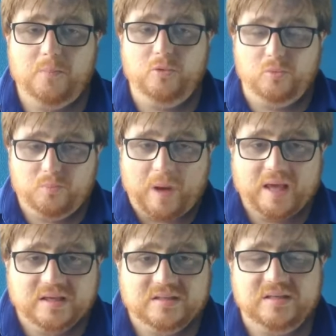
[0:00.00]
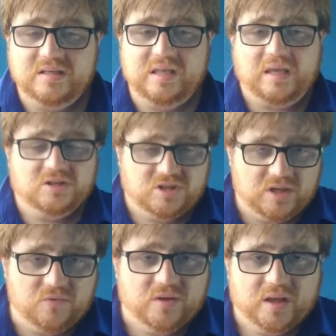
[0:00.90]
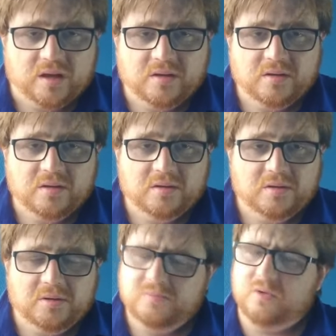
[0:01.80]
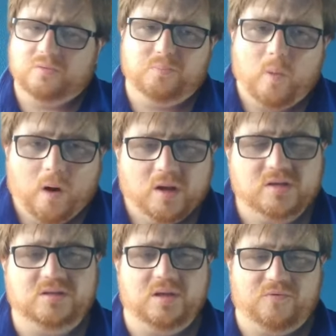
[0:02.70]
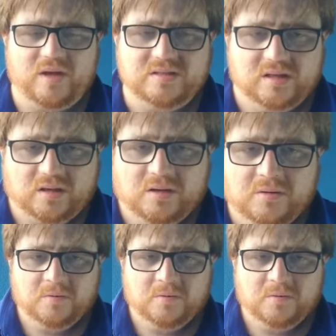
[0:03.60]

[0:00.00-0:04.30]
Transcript: por um país que tem dívida, não pode se fazer.